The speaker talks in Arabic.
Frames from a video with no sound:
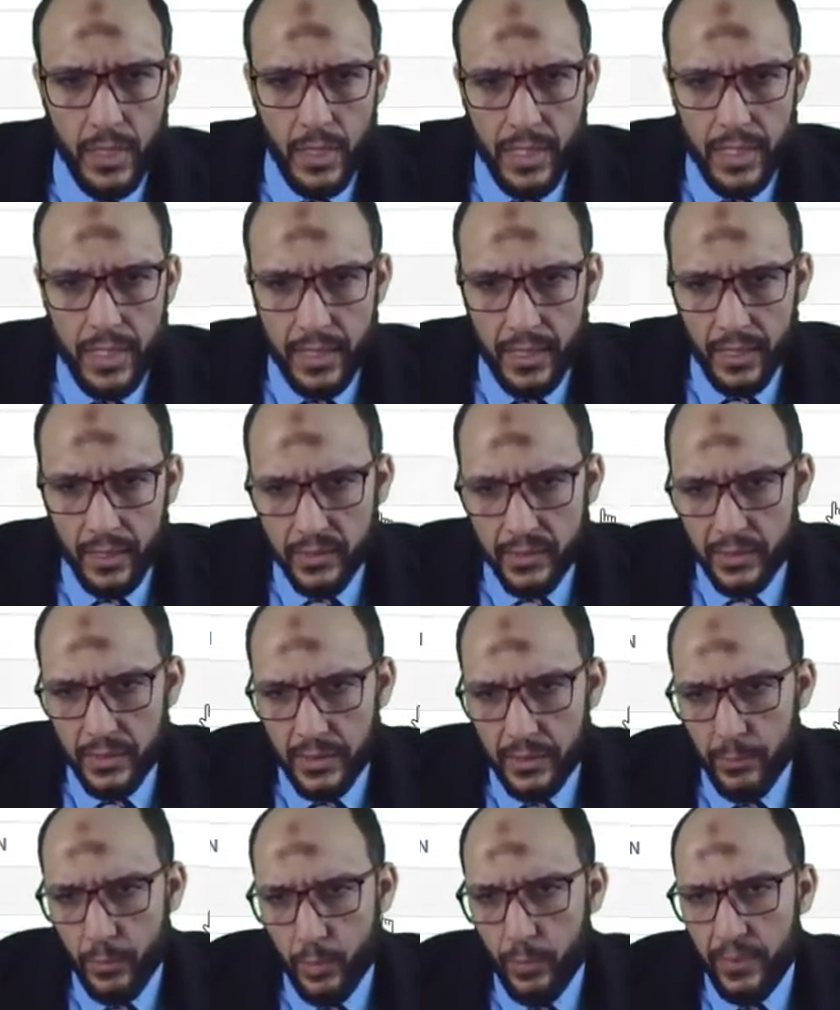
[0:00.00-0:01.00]
قال لي خلاص
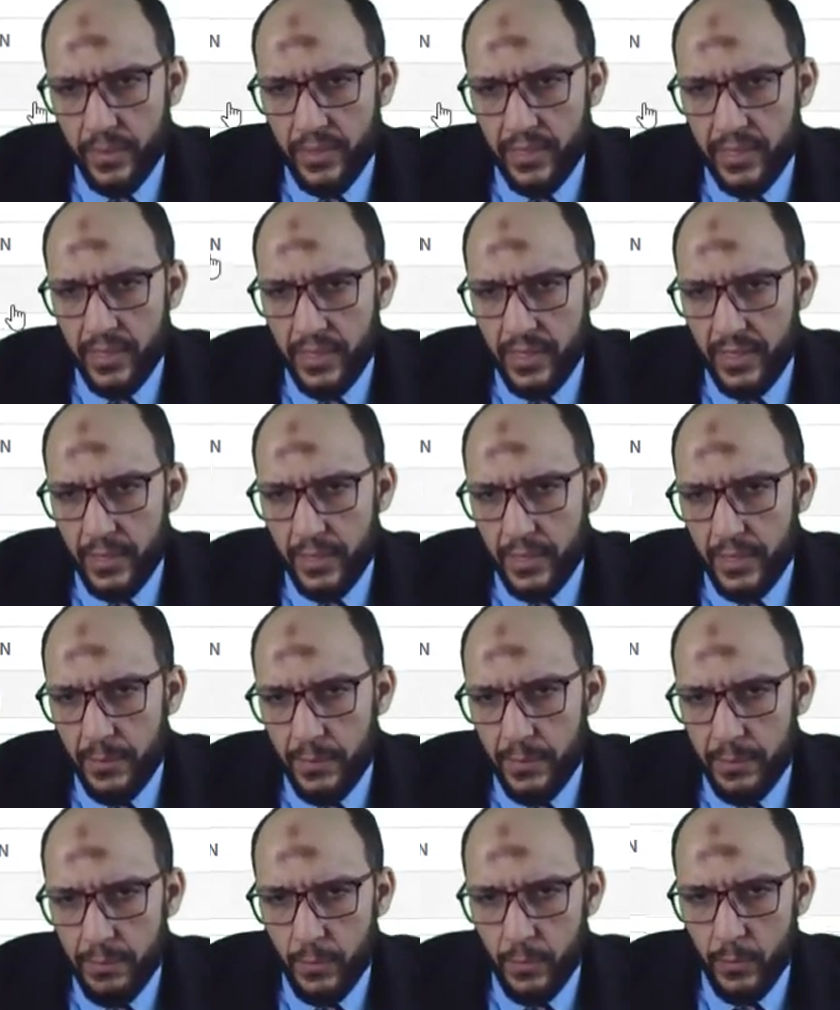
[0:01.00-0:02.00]
البروبرتي دي ادي
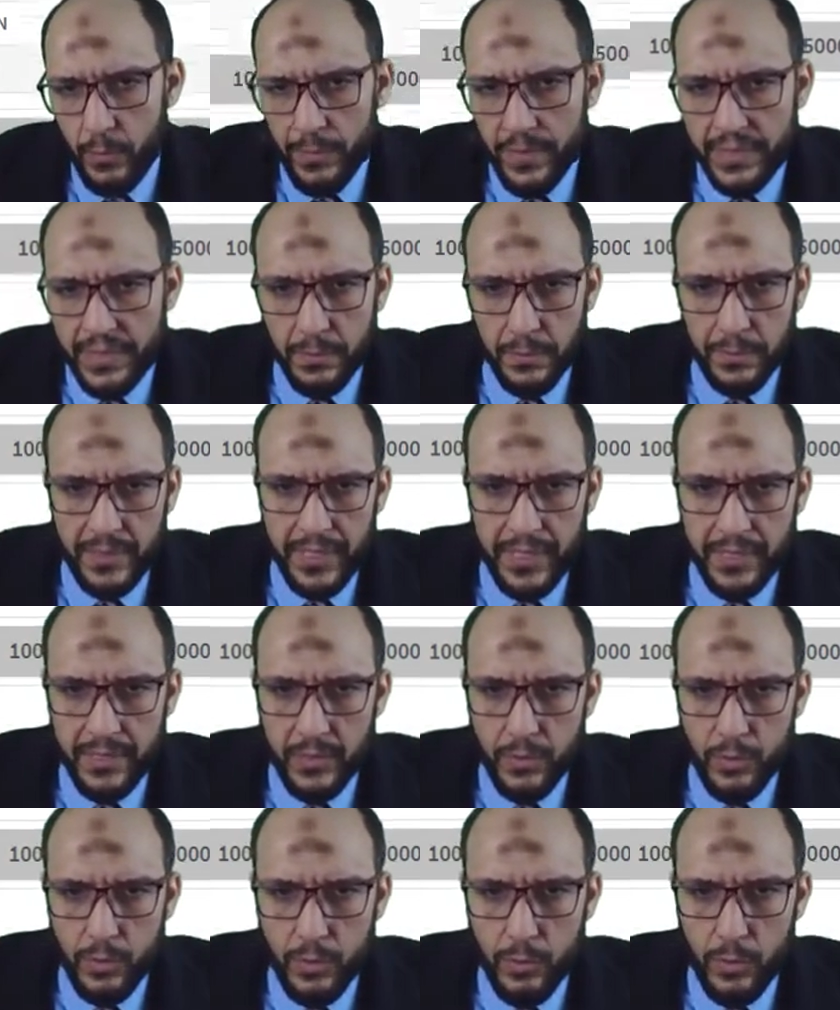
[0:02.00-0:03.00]
المينيموم والماكسيموم
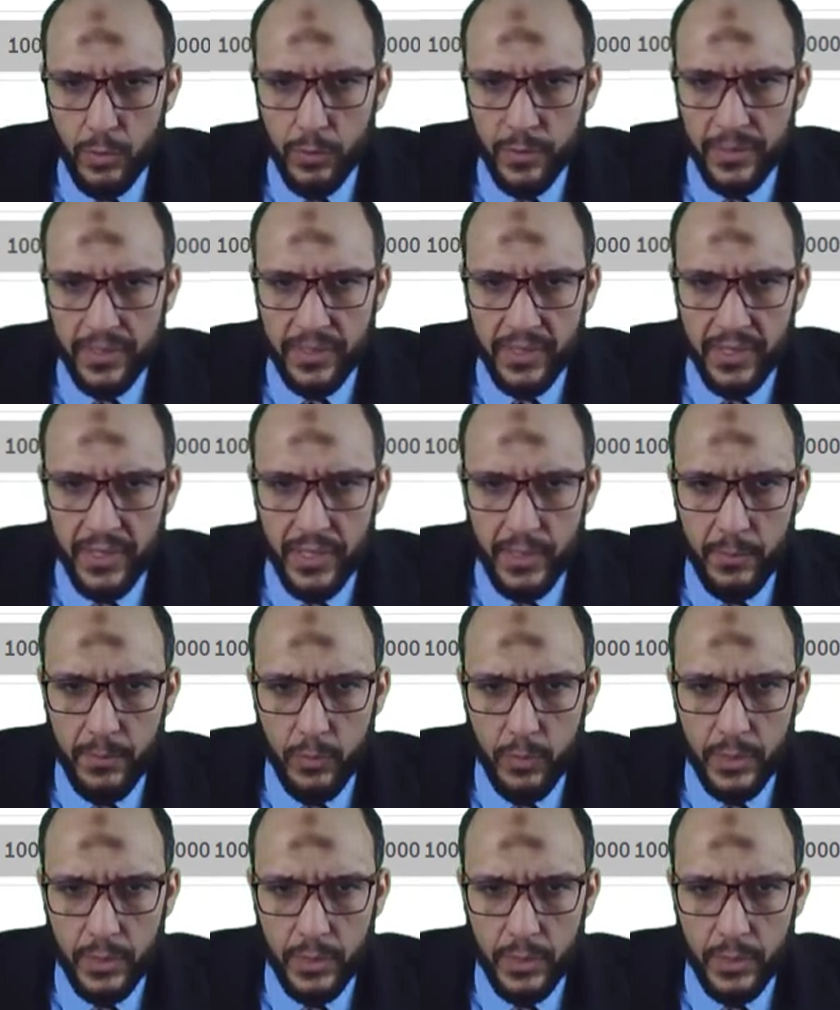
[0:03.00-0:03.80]
متحدد والبروبرتي نيم